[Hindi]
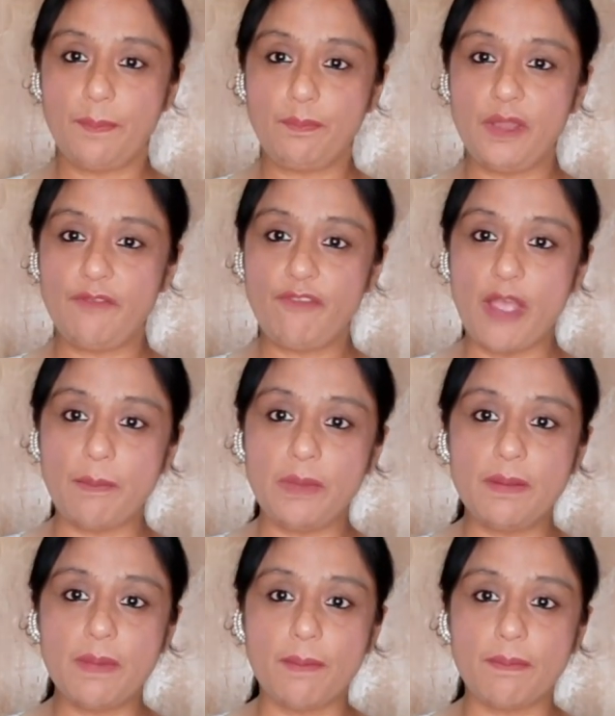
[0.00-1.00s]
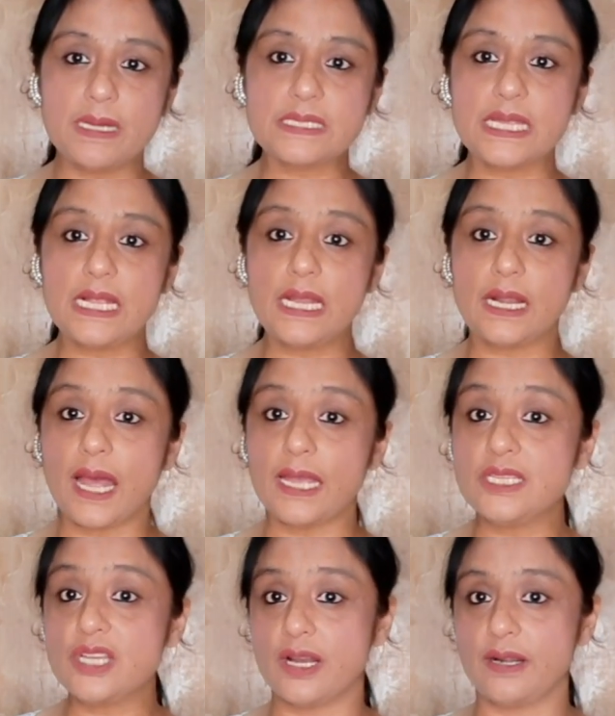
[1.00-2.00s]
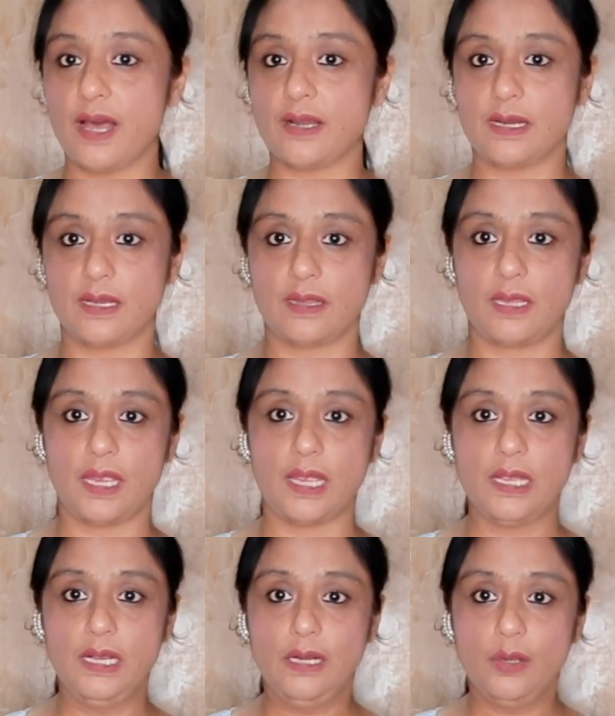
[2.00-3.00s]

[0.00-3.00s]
अपने फैमिली मेंबर से लड़ाई झगड़ा करते हैं